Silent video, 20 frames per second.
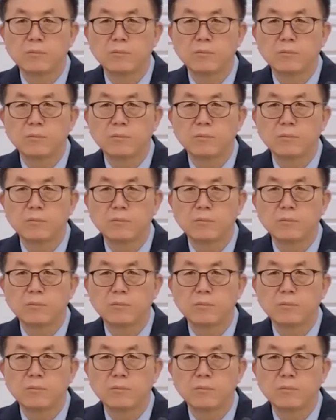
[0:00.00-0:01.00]

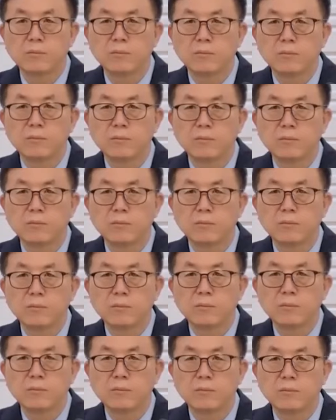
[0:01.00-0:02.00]
점하고 굿하고요.
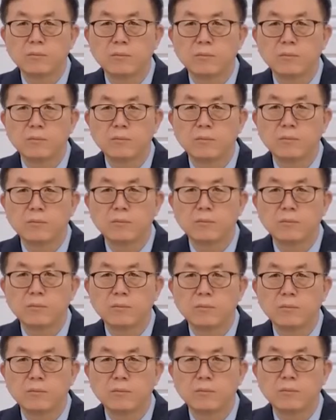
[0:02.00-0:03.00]
막
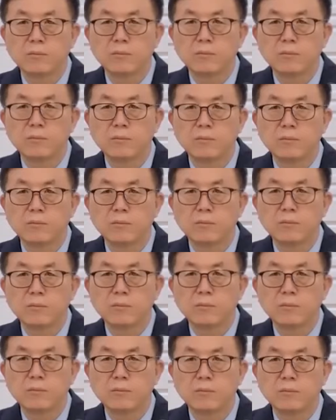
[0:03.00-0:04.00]
그게 쫙 깔려
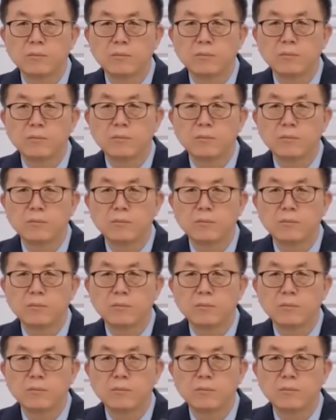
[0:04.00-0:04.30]
있습니다.